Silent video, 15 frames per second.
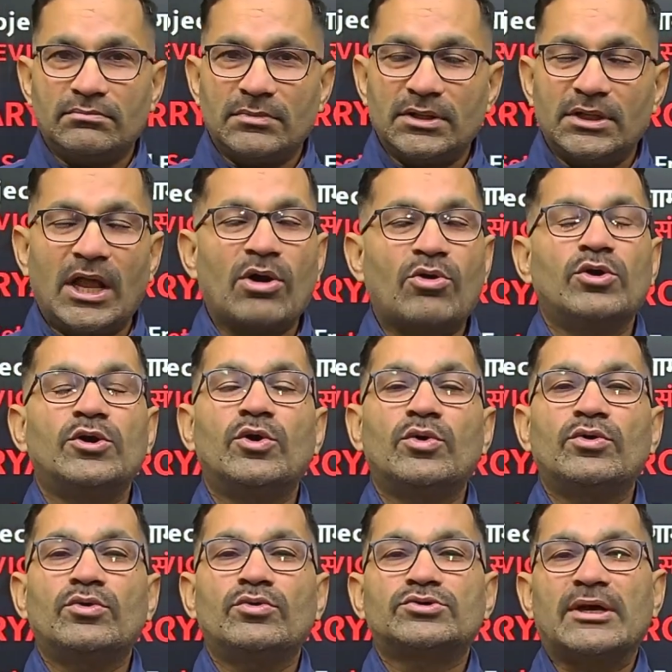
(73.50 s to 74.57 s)
लाखों लोग
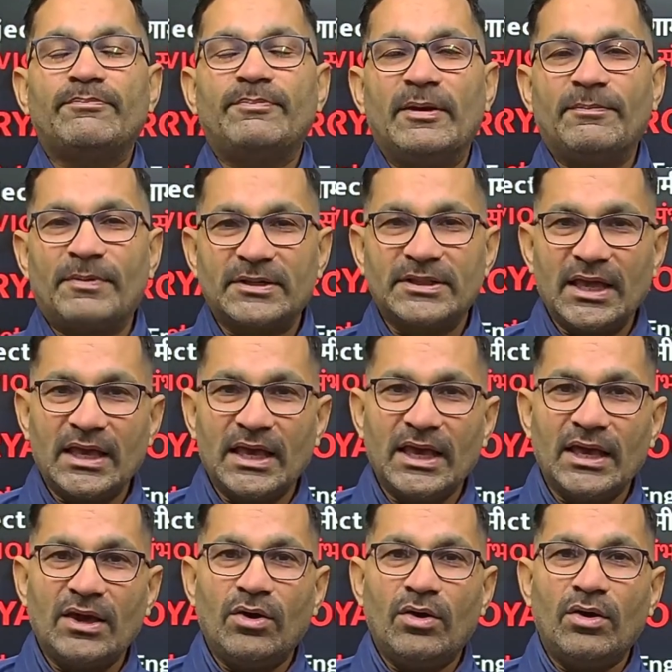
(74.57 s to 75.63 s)
उसका पेपर देंगे
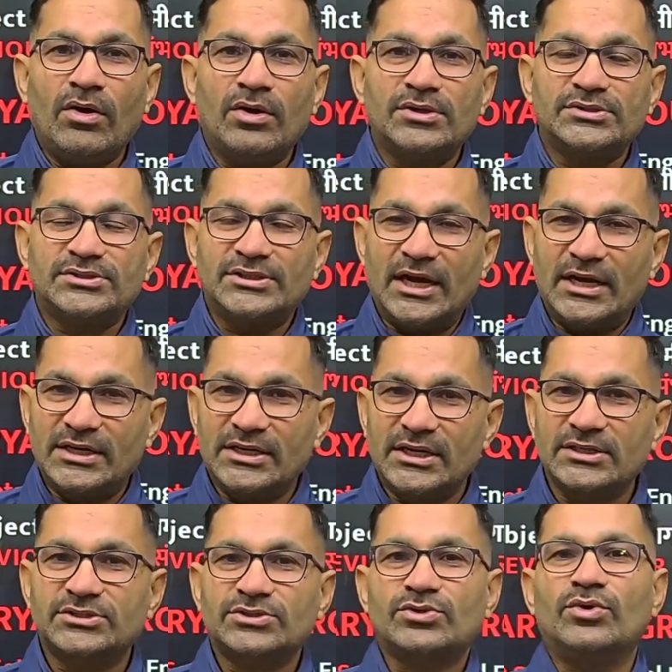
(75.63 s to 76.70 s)
और
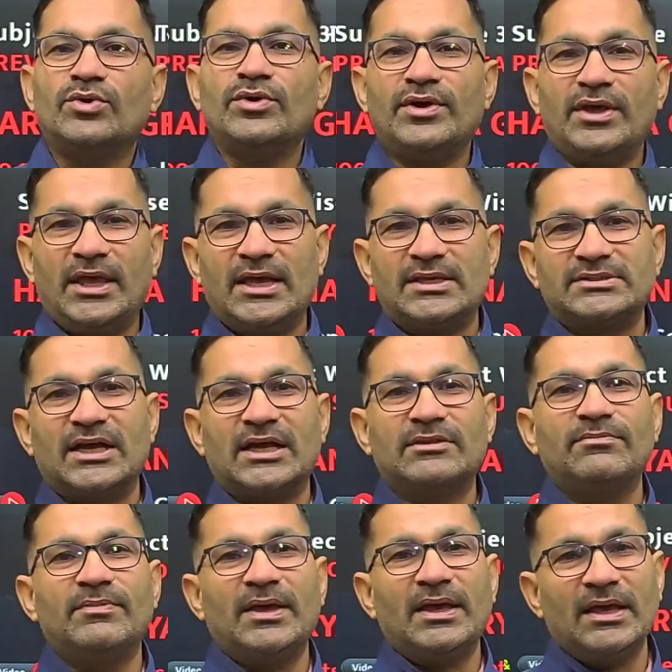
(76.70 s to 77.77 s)
सेंटर्स को एक साथ
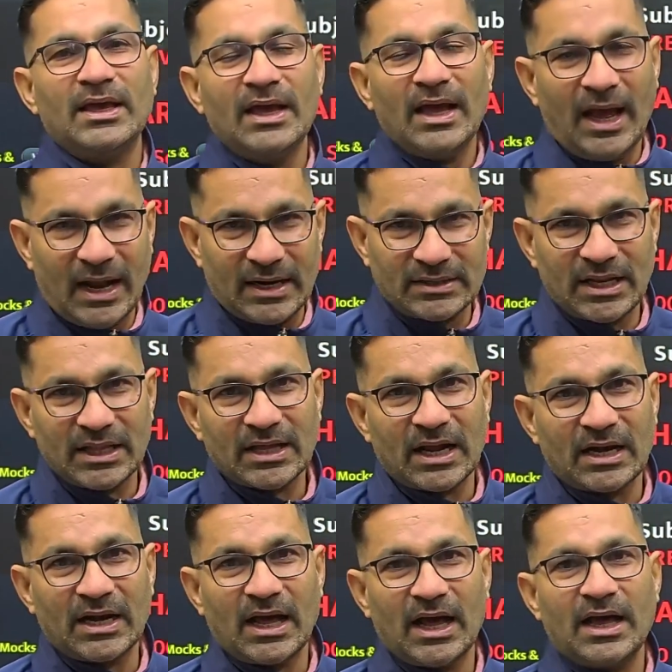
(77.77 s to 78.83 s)
में हैंडल
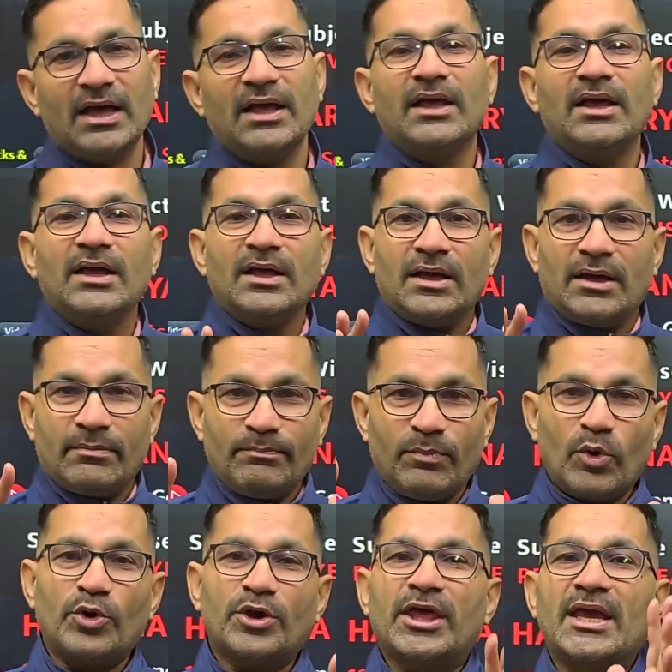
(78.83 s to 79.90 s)
करना
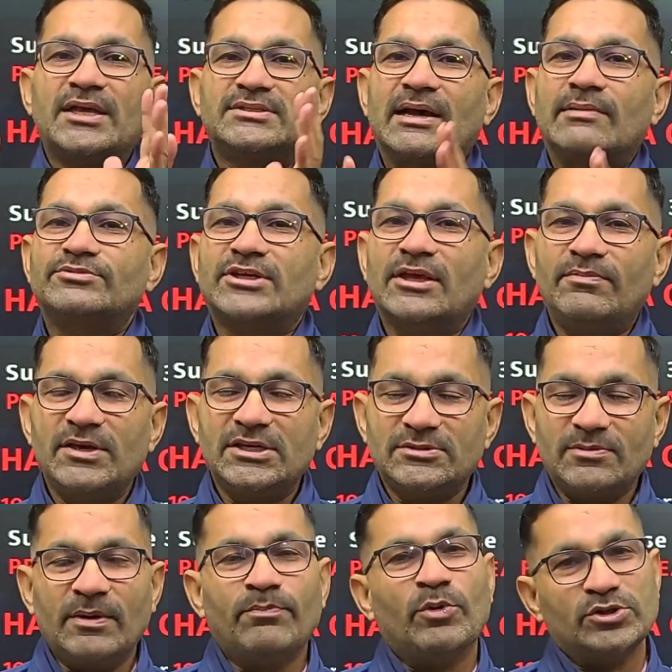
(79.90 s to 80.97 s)
बोर्ड के एग्जाम्स के बीच
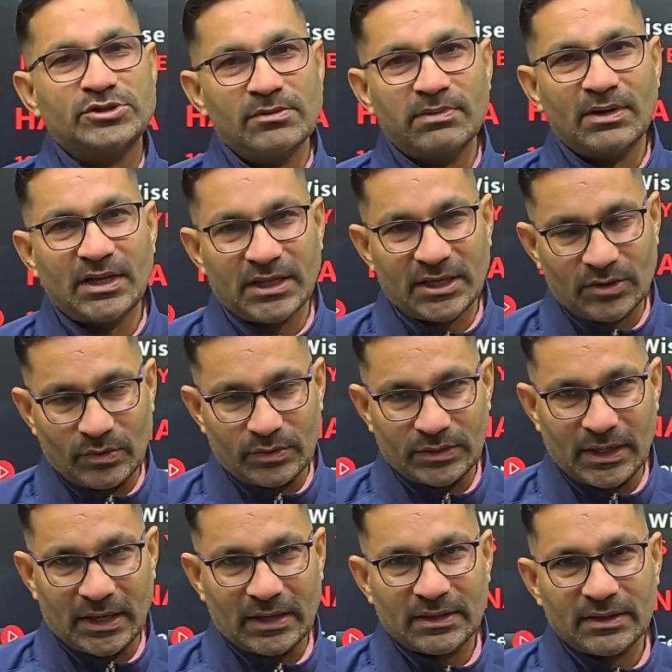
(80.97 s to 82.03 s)
में पॉसिबल नहीं होता
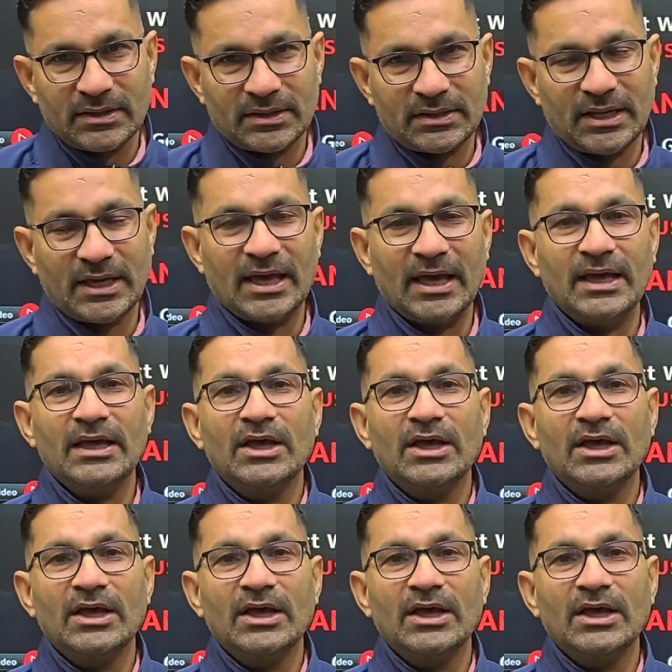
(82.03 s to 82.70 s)
है ठीक है